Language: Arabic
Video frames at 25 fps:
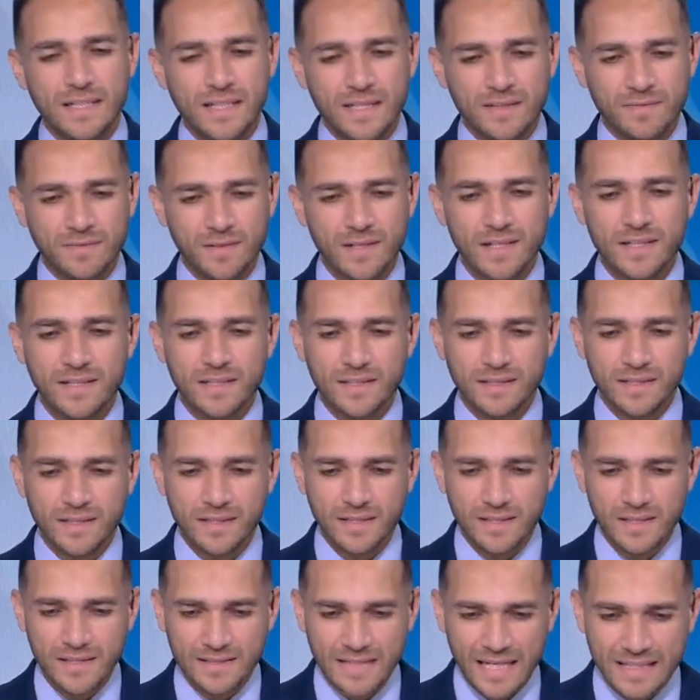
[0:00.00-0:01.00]
فريق
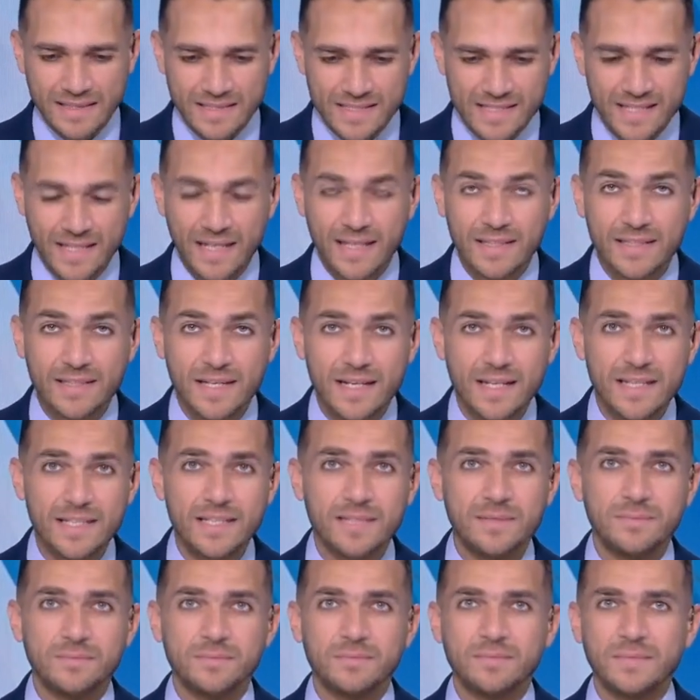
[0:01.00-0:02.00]
الاتحاد
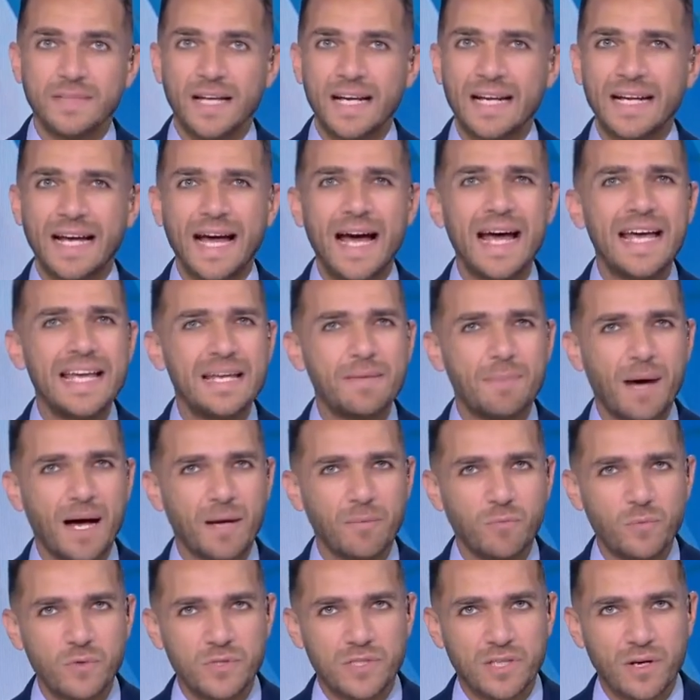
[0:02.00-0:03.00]
السكندري كان غايب
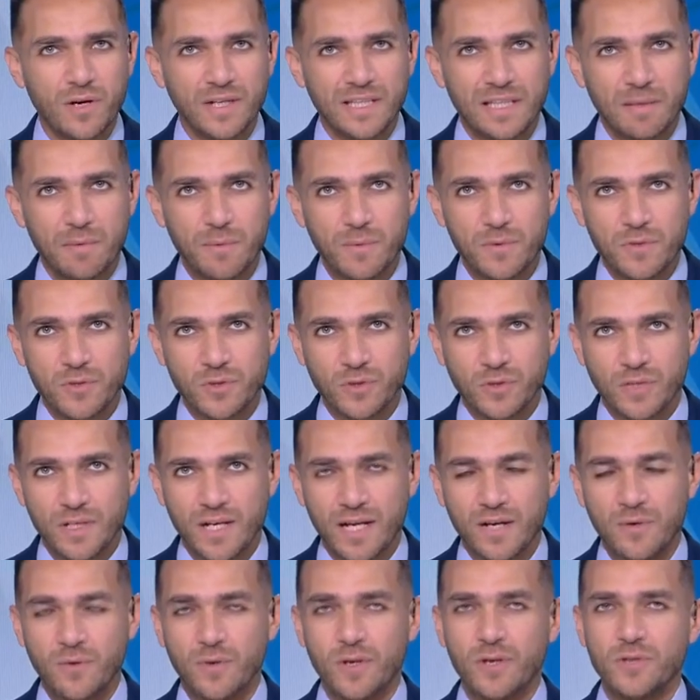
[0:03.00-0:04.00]
عن مستوى تماما الشوط
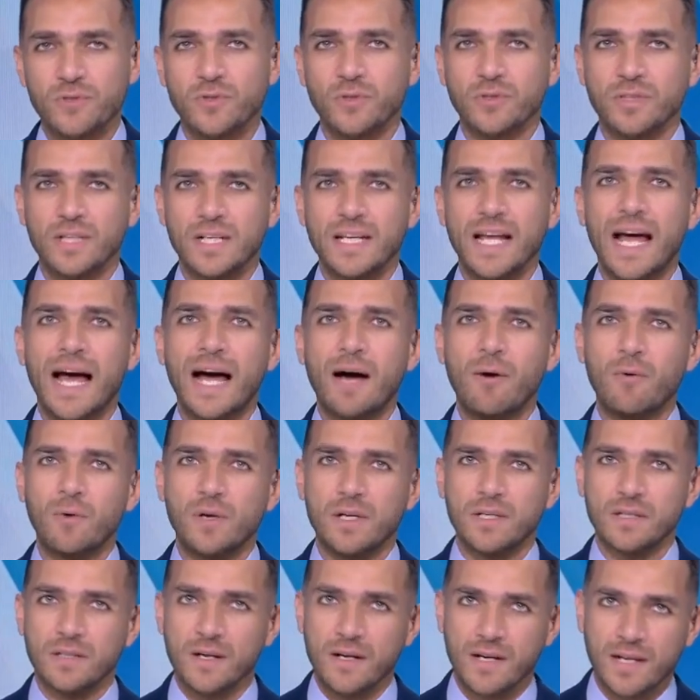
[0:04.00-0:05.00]
الاول الشوط الثاني
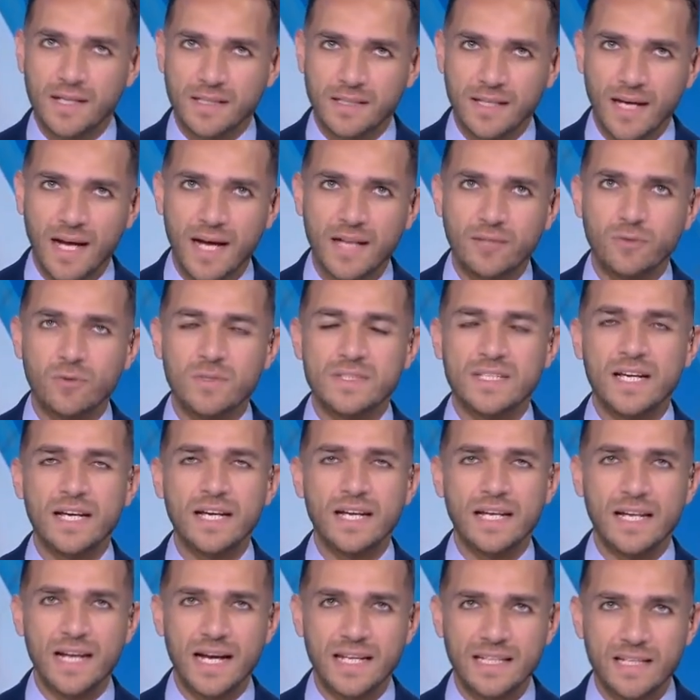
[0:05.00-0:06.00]
حاول ادراك التعادل
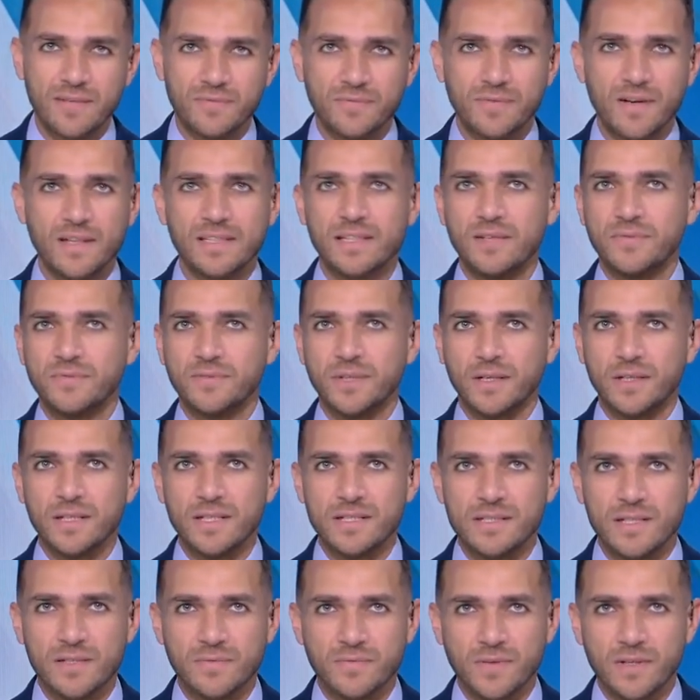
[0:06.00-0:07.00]
سجل هدف هدف
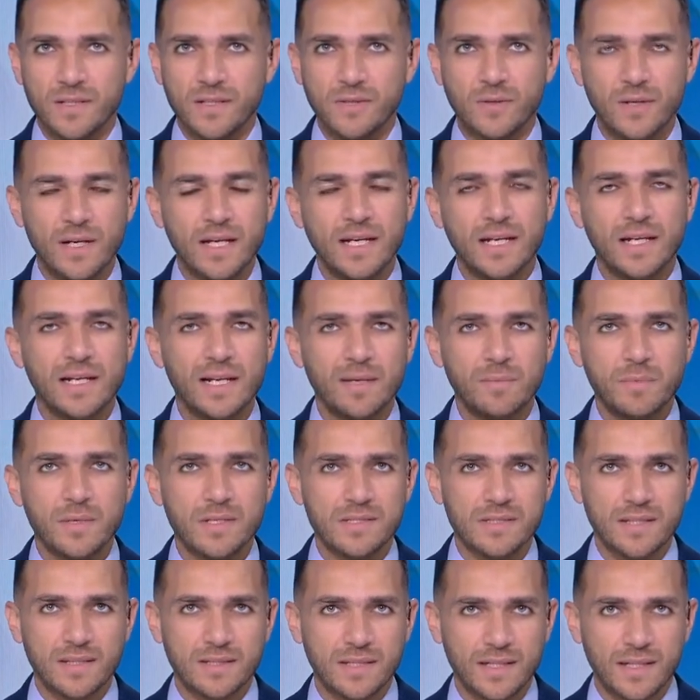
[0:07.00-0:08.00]
تقليص الفارق ولكن لم
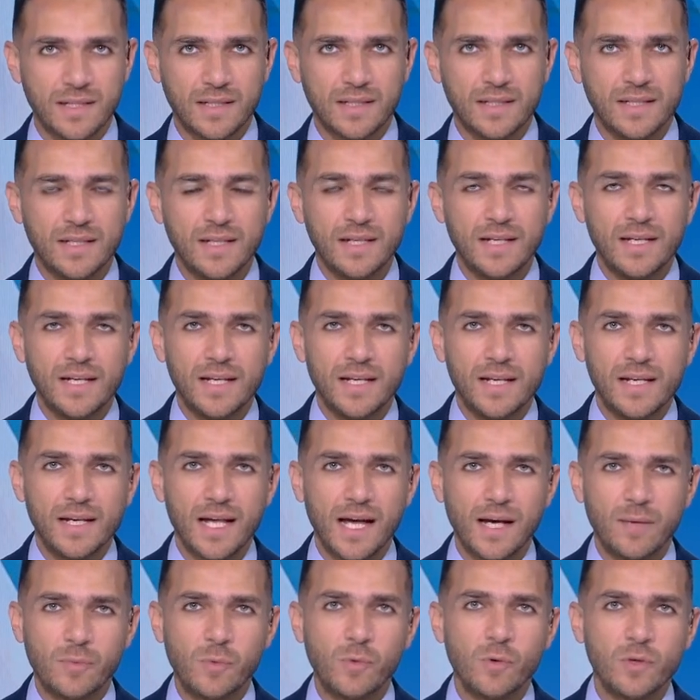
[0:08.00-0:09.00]
يستطيع
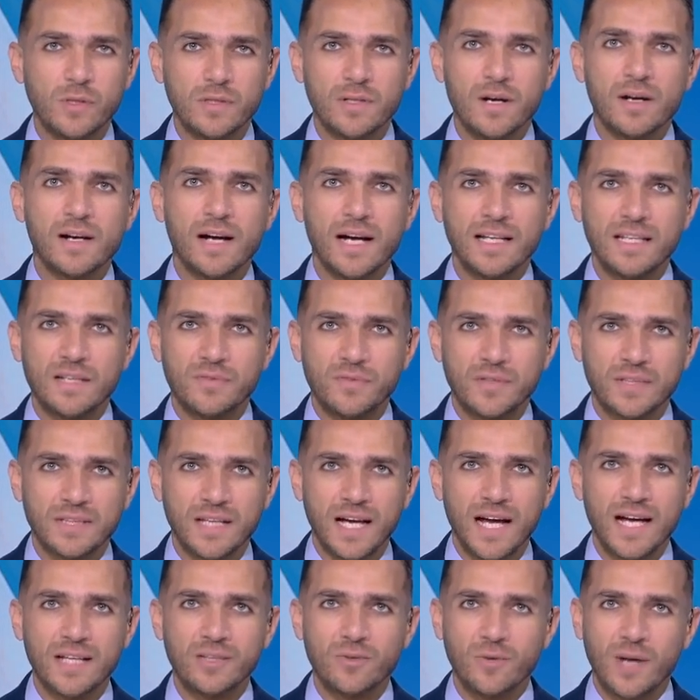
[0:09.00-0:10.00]
لاعبوه ادراك هدف
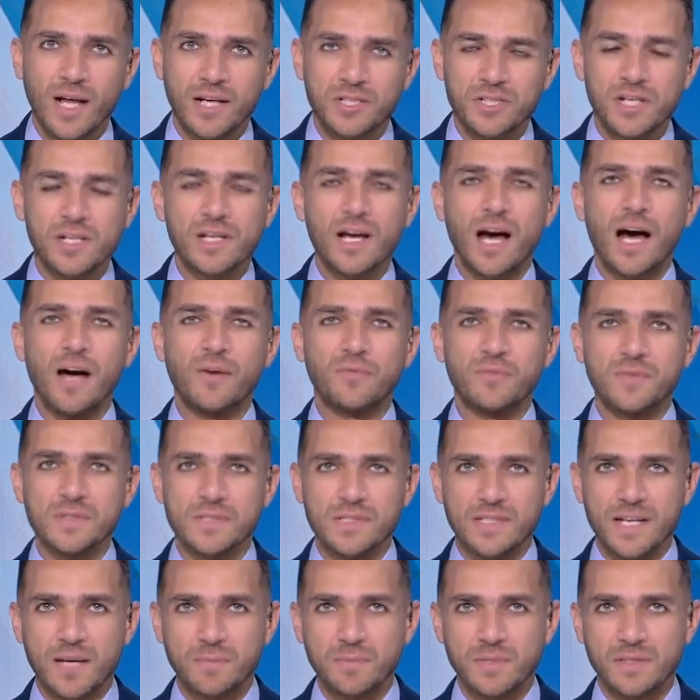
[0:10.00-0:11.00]
التعادل عشان
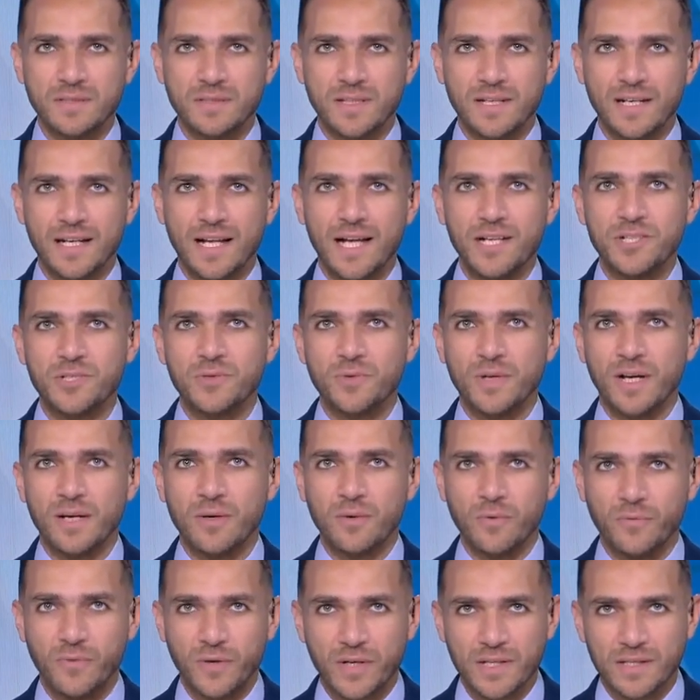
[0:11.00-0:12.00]
يحافظ كابتن طارق العشري
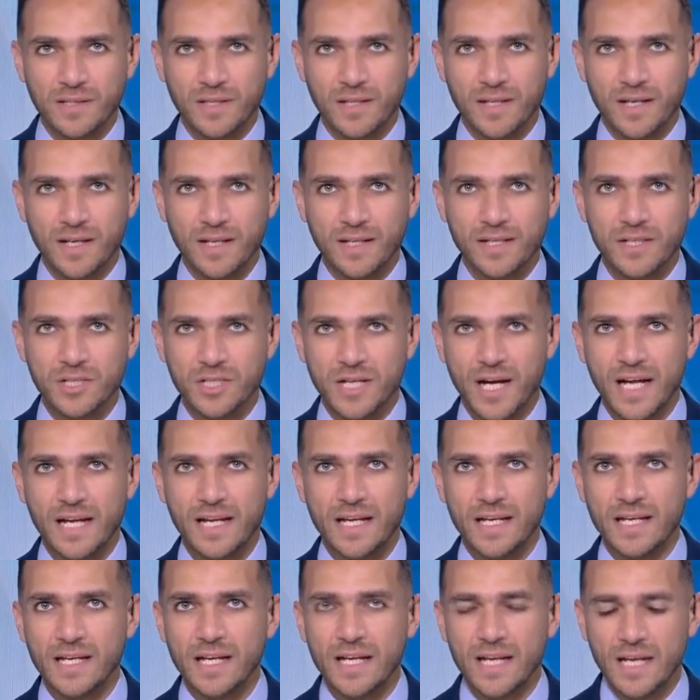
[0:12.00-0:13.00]
وفريق طلائع الجيش
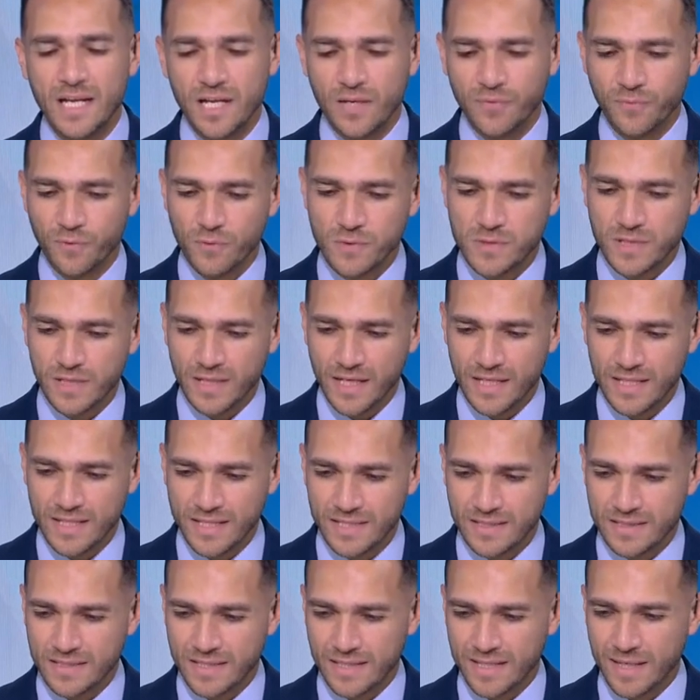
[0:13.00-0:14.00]
على الفوز
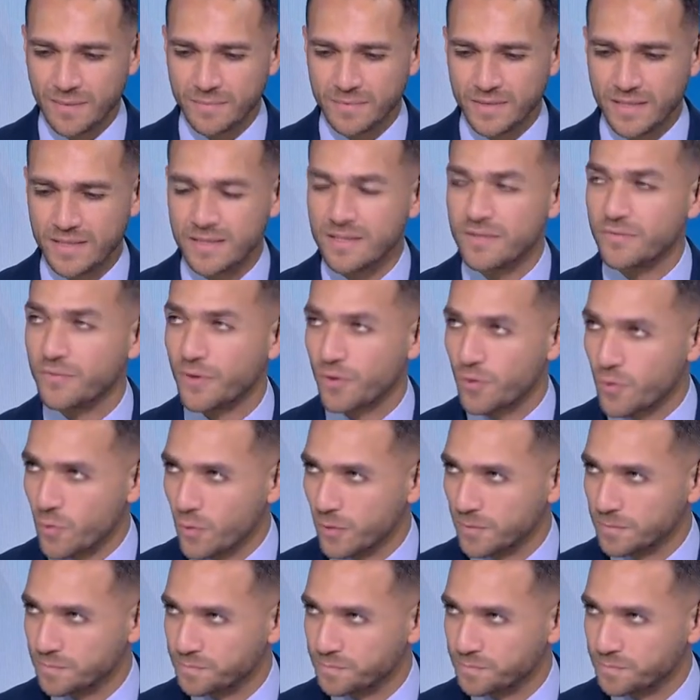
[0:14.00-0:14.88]
الغالي جدا كابتن فاروق